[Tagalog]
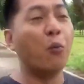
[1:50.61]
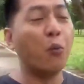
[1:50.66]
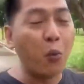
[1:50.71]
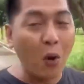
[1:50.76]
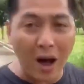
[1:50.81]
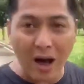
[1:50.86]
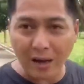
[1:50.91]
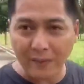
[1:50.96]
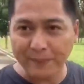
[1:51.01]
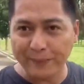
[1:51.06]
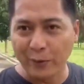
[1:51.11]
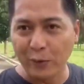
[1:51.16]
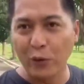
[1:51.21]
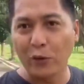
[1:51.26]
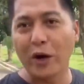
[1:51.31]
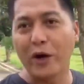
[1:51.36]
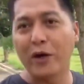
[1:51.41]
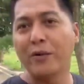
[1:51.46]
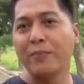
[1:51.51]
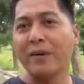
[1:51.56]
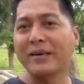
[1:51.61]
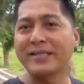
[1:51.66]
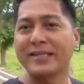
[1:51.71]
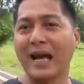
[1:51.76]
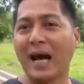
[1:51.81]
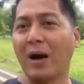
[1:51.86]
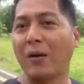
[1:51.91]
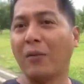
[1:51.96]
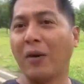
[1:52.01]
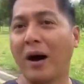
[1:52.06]
Huwag po kayong
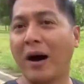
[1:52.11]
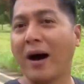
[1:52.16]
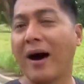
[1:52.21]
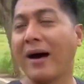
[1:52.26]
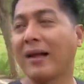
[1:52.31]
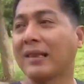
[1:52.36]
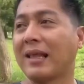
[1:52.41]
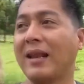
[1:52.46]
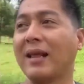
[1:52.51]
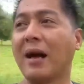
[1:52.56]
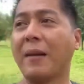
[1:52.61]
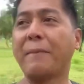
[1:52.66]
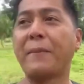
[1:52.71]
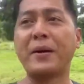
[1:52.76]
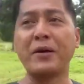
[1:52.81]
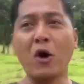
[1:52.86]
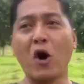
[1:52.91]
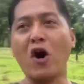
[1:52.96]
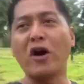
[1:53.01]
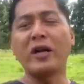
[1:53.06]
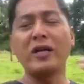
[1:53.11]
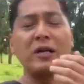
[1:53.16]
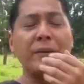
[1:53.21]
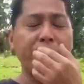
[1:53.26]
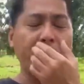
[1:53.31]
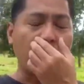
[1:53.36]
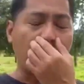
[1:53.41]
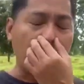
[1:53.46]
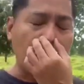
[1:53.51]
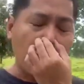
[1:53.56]
magsawa at talagang panoorin nyo
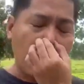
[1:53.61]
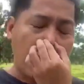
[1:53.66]
po